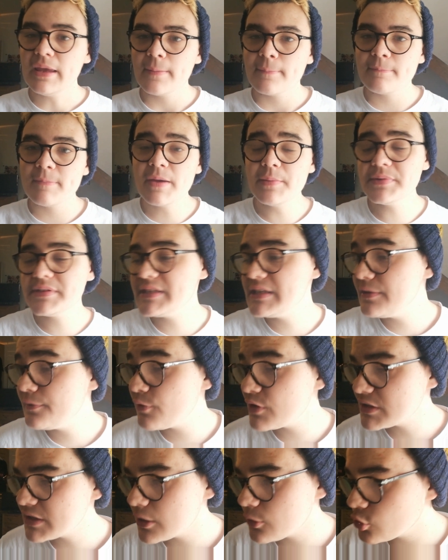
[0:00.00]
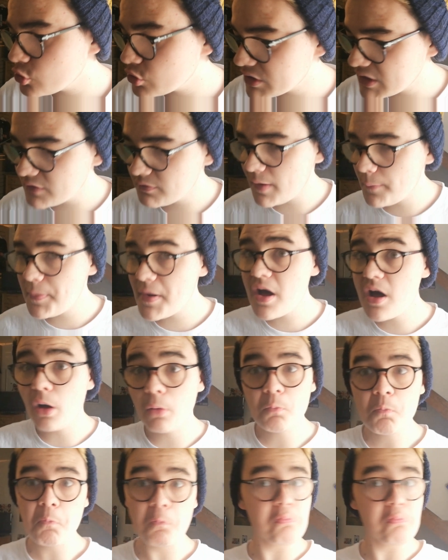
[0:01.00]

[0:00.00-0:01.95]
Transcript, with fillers: même s'ils voient quelque chose qui va pas.